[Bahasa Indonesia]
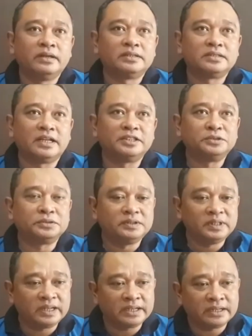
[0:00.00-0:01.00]

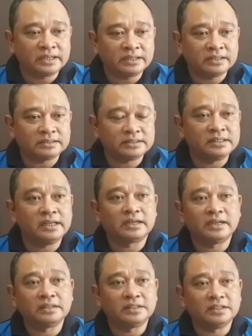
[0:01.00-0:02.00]
Selanjutnya siang
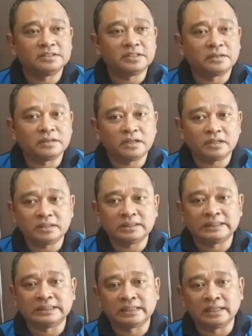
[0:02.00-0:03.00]
nanti insya Allah
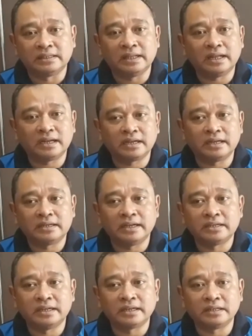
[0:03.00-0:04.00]
kita akan
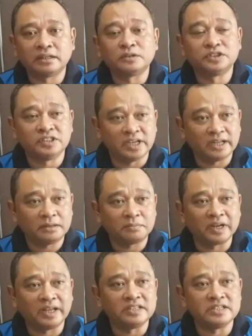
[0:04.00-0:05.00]
adakan tausiah
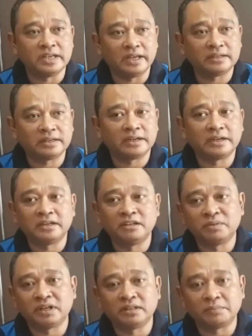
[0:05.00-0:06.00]
pengajian karena ini
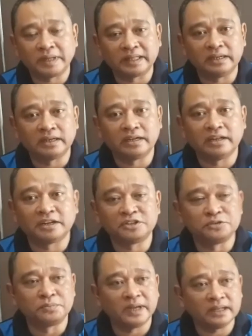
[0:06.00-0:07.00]
bertepatan dengan hari
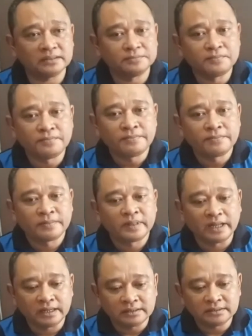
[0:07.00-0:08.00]
Jumat
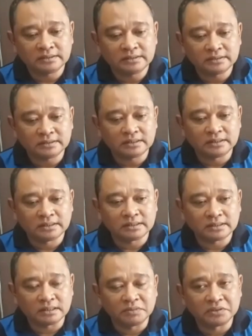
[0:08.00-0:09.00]
dan ke
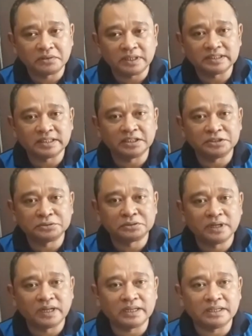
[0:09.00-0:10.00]
kebetulan saya
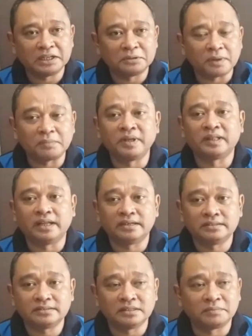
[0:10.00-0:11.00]
juga ingin pamitan
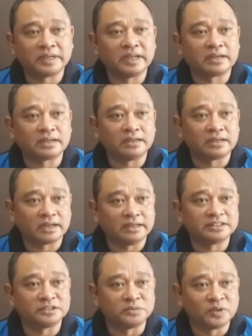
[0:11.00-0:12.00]
kepada rekan-rekan
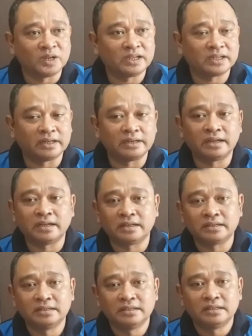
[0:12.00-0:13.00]
semua karena
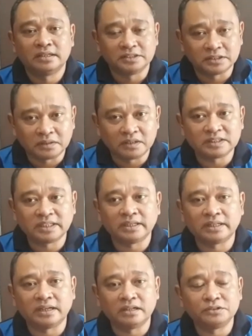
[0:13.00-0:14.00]
insya Allah saya
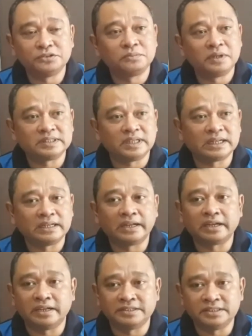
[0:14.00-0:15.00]
tanggal 17 akan
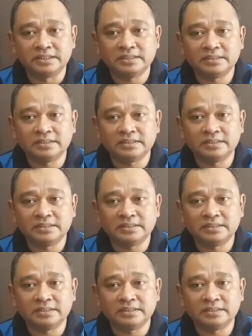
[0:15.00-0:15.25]
naik haji